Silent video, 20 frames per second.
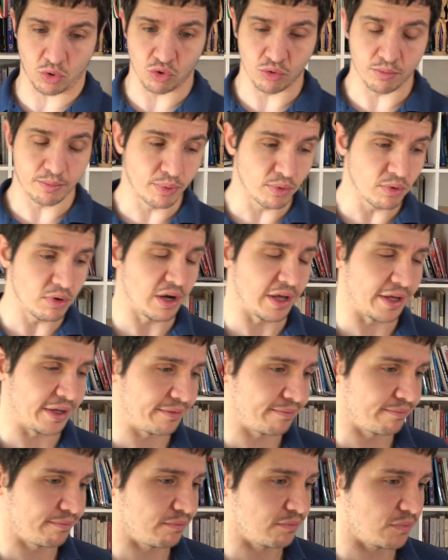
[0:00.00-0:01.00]
con un
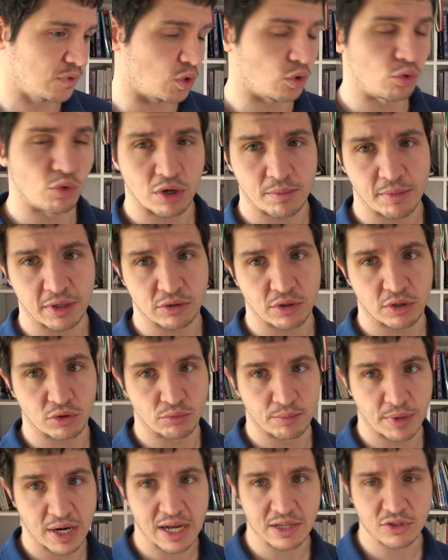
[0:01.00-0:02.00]
pulley, con un rematore ad
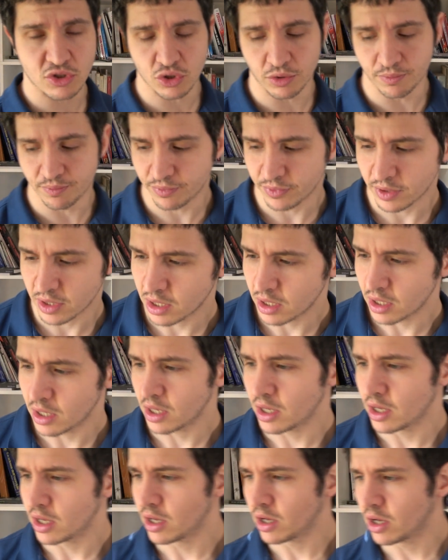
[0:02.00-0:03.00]
un braccio.
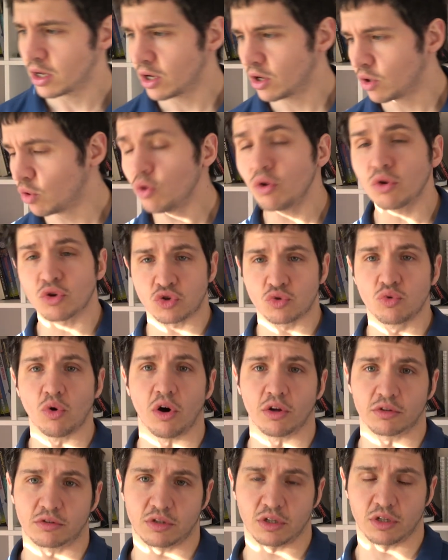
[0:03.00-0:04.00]
Uno
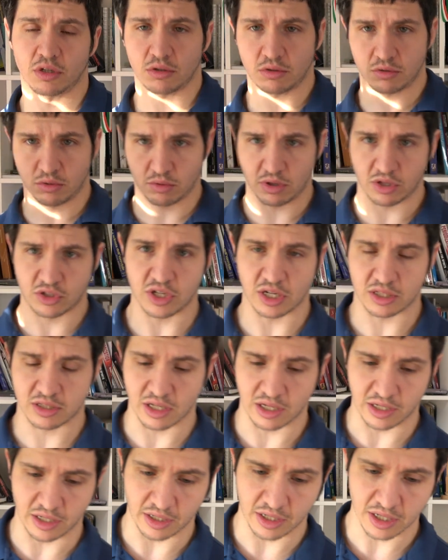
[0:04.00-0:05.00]
squat con una
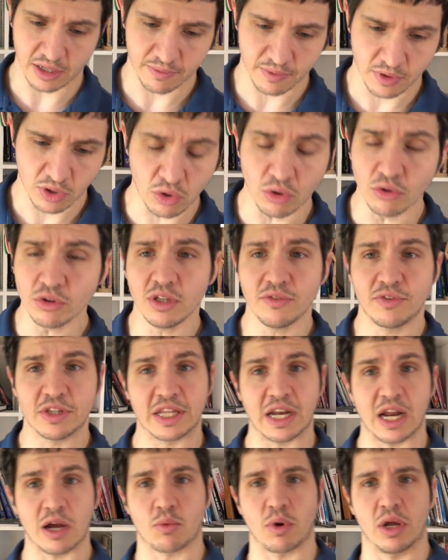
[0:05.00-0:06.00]
certa linea
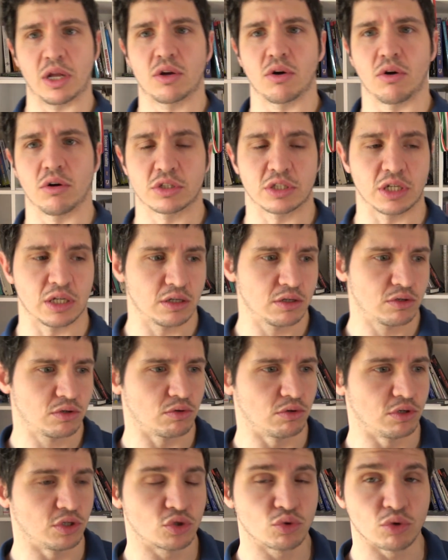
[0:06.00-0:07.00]
condividerà qualcosa
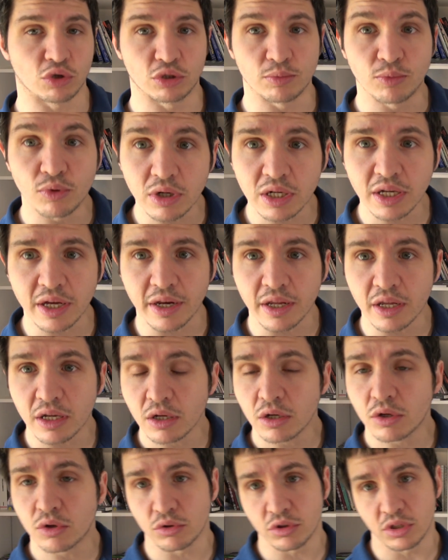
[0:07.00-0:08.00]
con gli squat
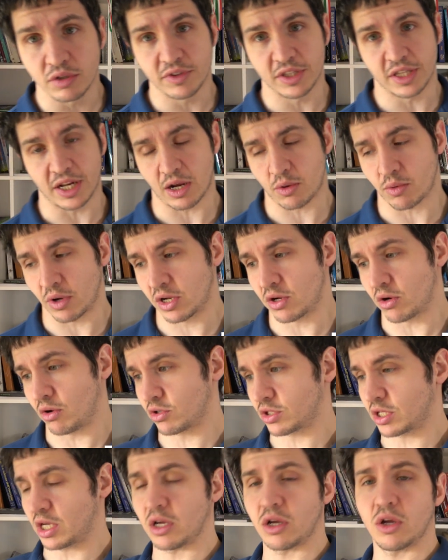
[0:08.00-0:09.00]
bulgari, condividerà
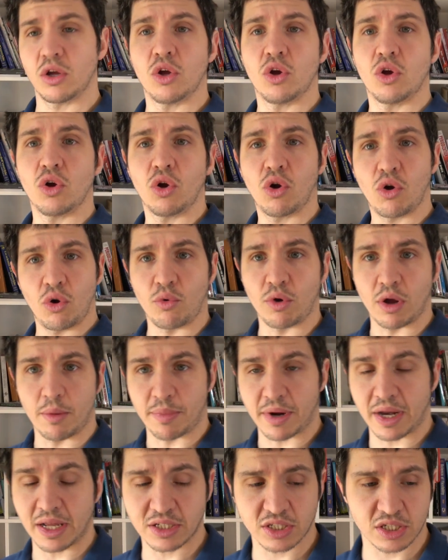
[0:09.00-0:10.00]
qualcosa con una
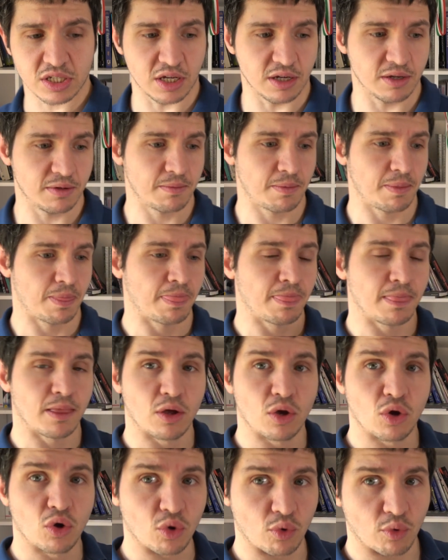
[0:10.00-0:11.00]
pressa,
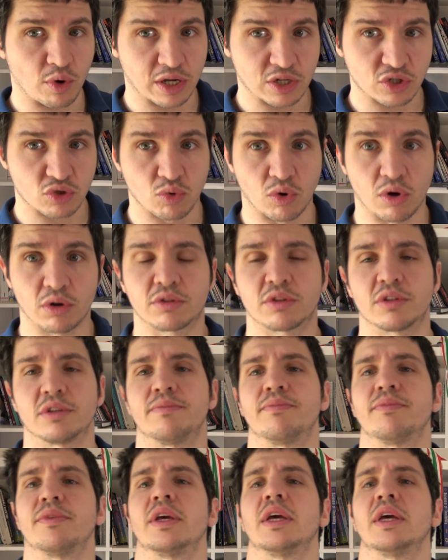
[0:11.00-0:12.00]
con un hack squat